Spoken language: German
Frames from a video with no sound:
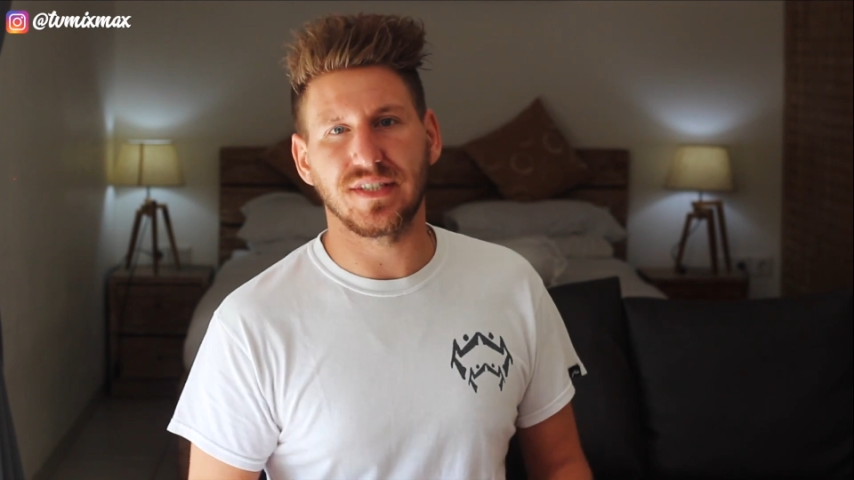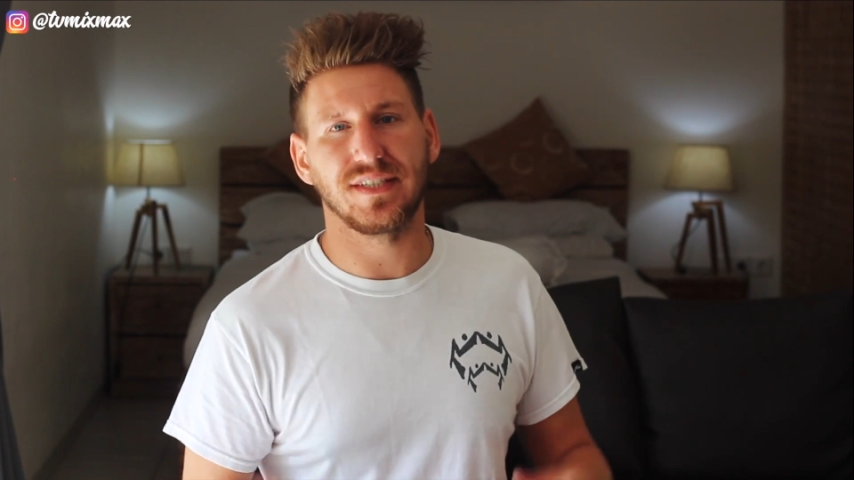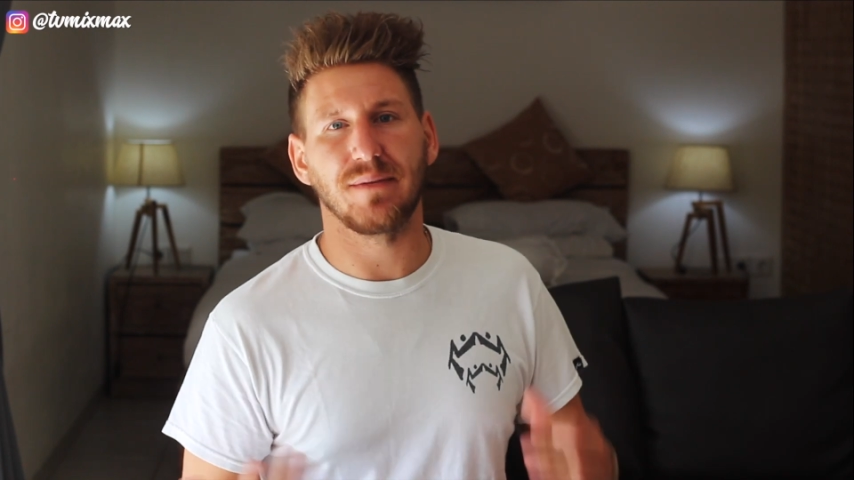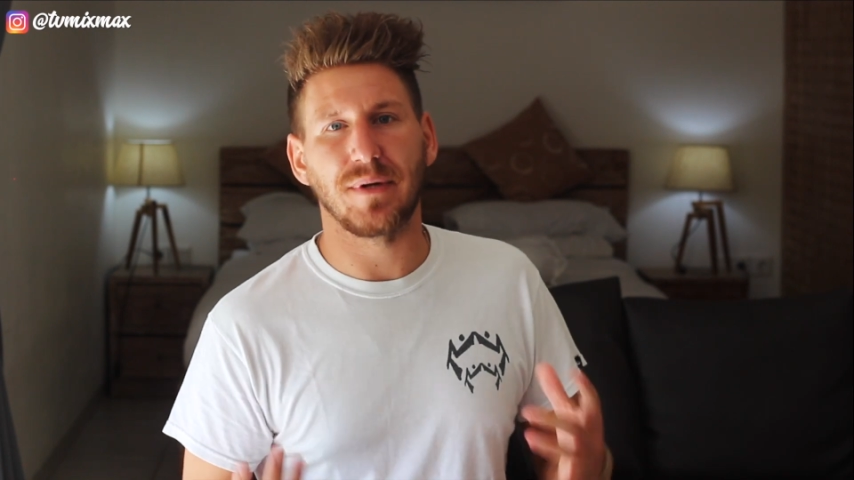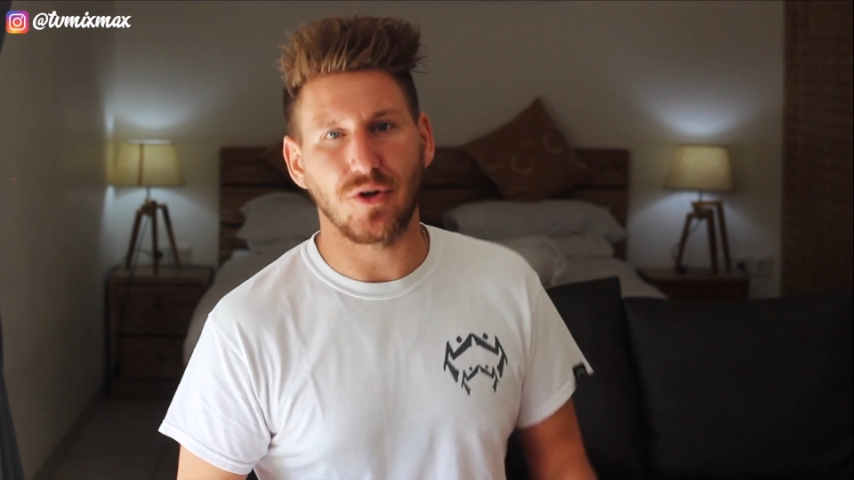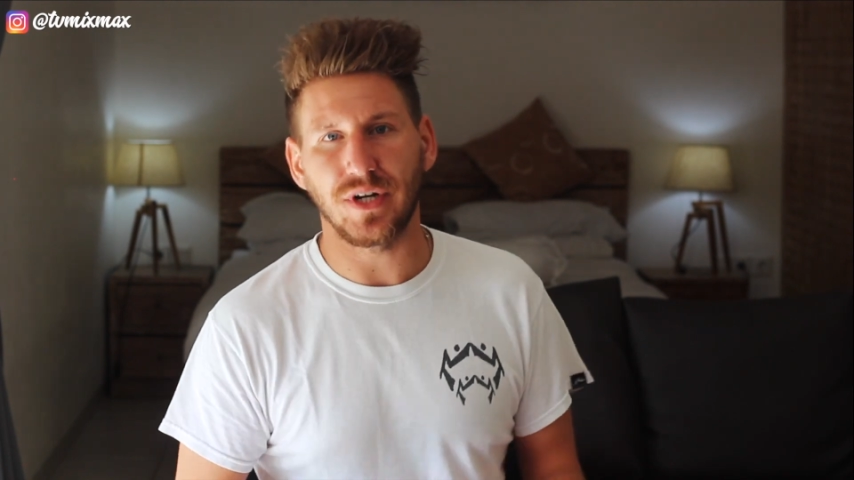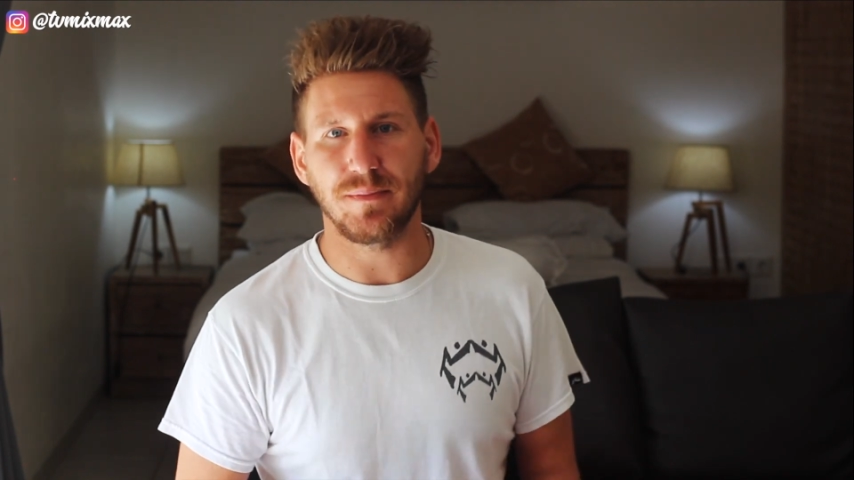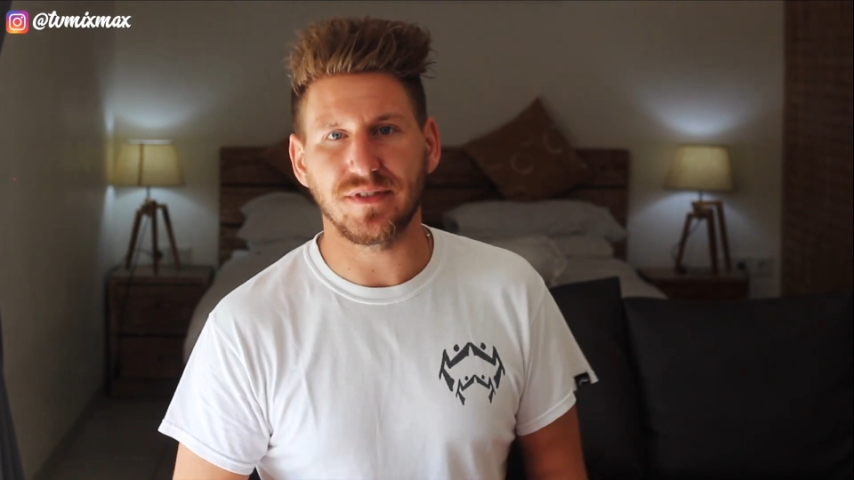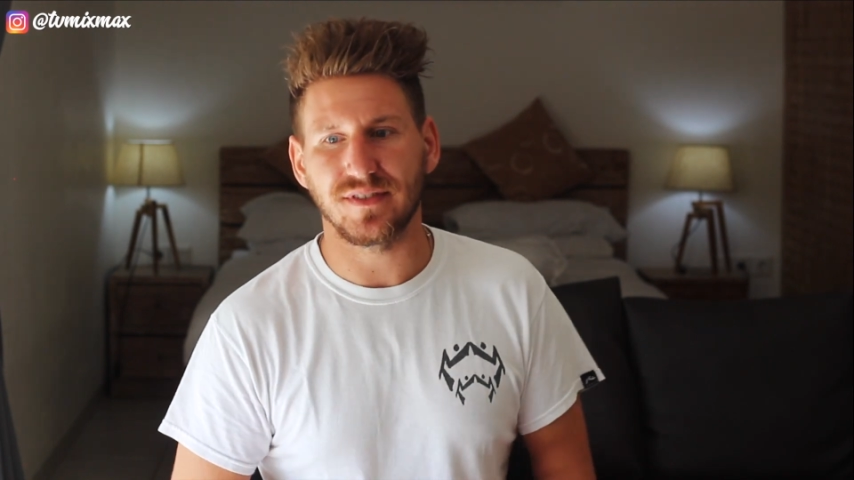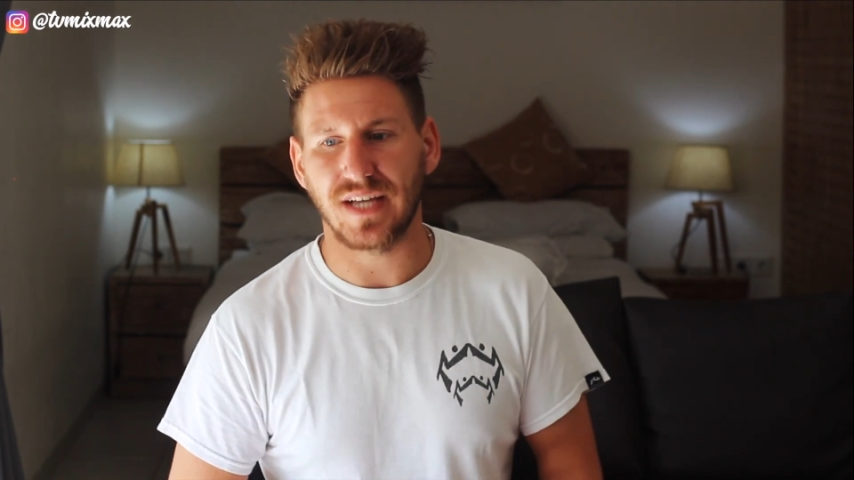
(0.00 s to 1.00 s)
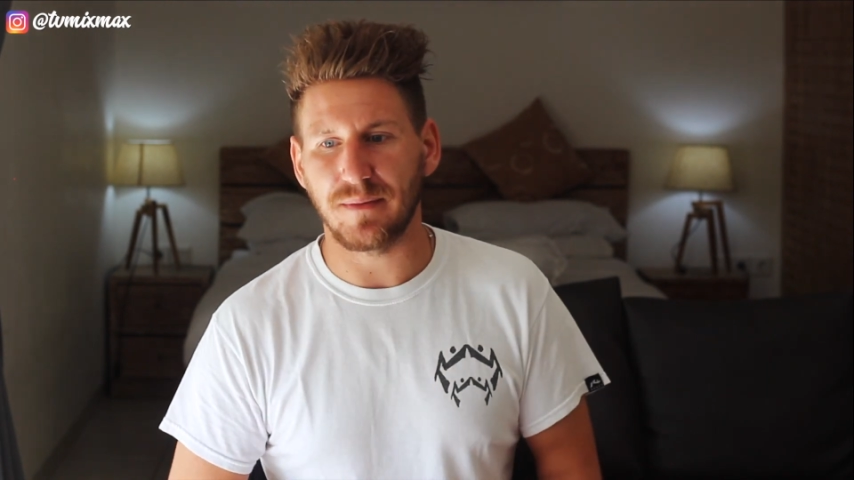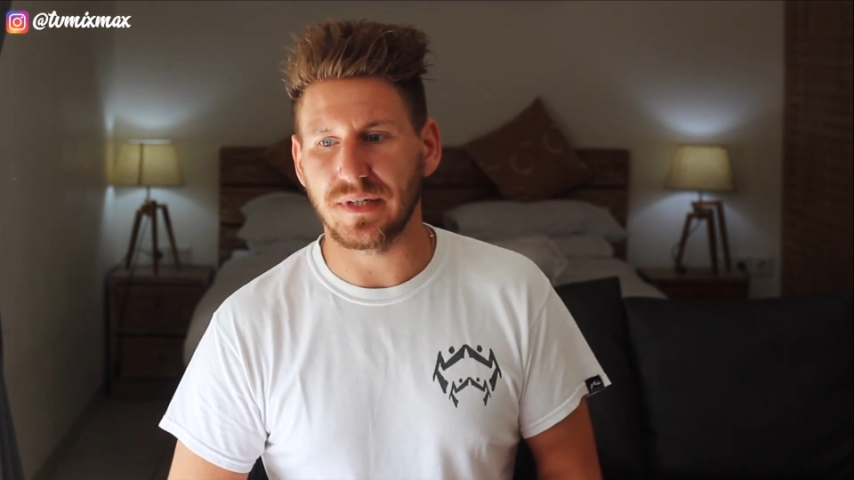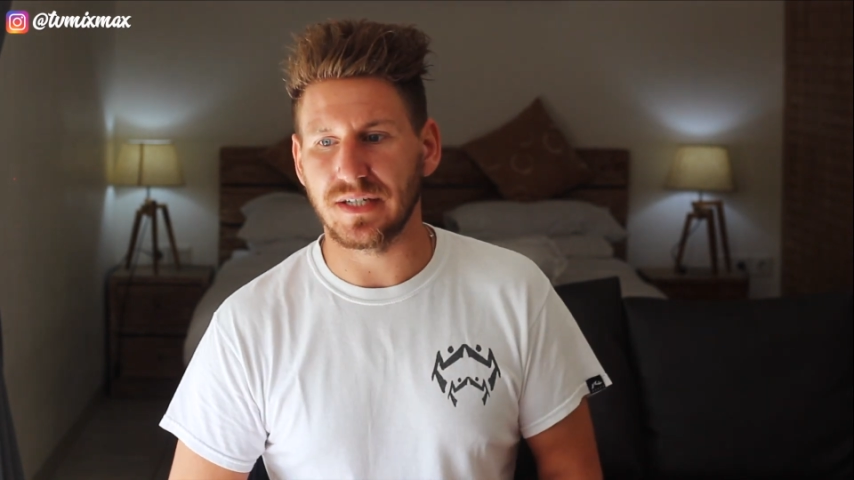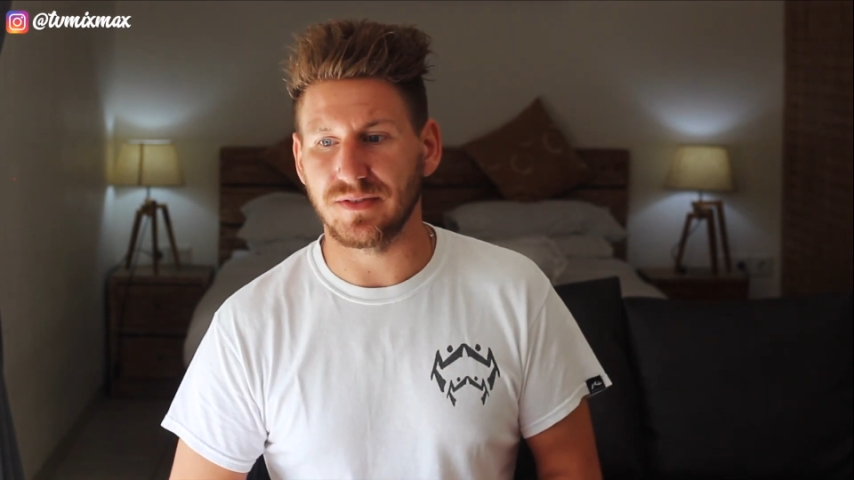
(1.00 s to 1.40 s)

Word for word: dass ich ja mein Online-Business habe,